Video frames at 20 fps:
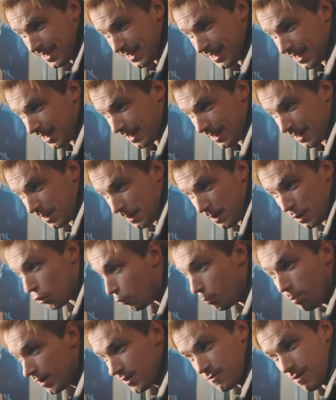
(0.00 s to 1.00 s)
А,
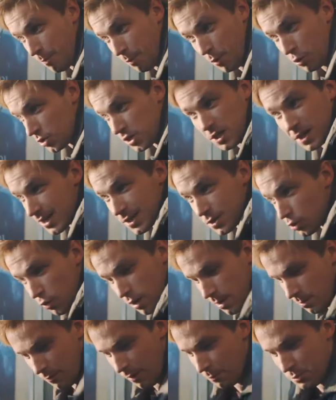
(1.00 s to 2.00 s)
любые вопросы
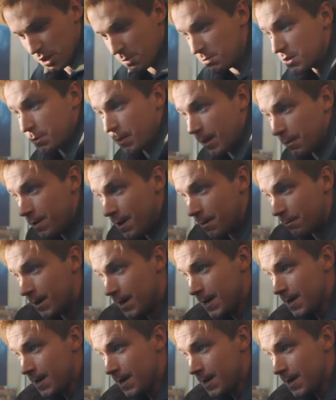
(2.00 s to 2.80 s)
разрулим вообще без проблем.